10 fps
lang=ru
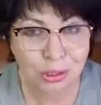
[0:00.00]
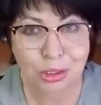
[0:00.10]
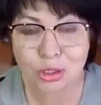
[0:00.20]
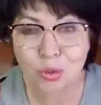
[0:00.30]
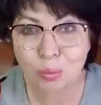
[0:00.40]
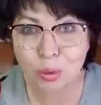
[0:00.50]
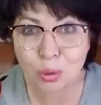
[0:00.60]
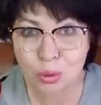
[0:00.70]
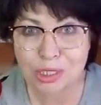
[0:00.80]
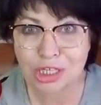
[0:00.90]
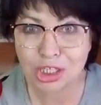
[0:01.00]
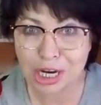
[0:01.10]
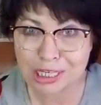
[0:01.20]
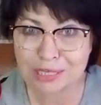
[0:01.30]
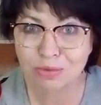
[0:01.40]
что буду
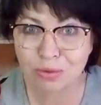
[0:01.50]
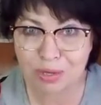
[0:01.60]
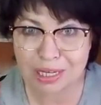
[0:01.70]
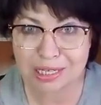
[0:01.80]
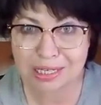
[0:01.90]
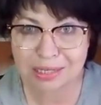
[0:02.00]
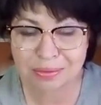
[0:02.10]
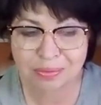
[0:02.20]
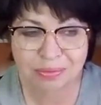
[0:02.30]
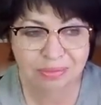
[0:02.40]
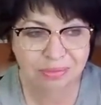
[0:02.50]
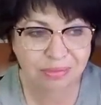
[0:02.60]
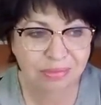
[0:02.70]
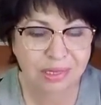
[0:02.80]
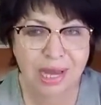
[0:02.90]
снижать свой вес.
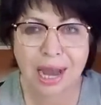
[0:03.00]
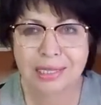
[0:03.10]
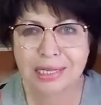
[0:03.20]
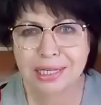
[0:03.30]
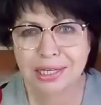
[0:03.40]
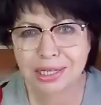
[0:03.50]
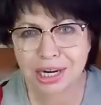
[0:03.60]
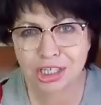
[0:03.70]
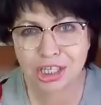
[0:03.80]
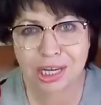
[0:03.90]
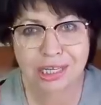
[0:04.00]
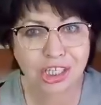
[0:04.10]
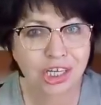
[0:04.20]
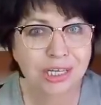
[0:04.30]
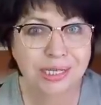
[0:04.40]
Как это делать раньше, я
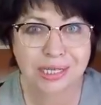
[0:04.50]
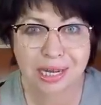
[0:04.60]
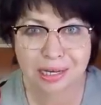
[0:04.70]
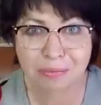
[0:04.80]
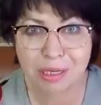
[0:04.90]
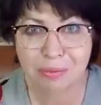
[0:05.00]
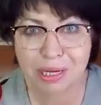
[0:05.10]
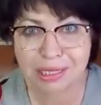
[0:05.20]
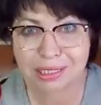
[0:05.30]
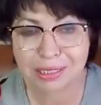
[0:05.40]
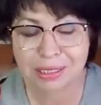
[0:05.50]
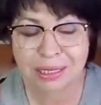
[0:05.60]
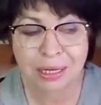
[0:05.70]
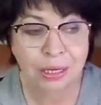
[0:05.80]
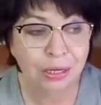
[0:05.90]
даже и не знала, понимаете?
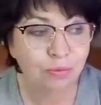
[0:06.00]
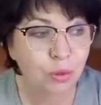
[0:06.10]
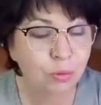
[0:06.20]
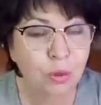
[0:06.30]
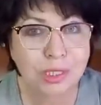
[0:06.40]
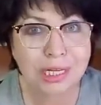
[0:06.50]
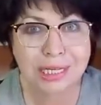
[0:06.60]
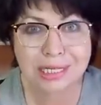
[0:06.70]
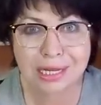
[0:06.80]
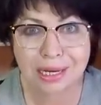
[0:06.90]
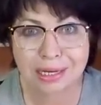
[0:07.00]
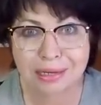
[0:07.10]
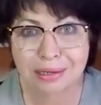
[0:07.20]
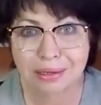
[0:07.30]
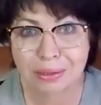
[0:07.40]
Вот просто не
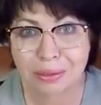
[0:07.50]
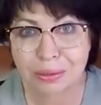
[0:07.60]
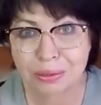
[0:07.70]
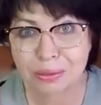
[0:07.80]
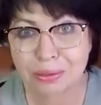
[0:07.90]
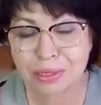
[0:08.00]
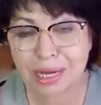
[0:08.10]
знала. Э,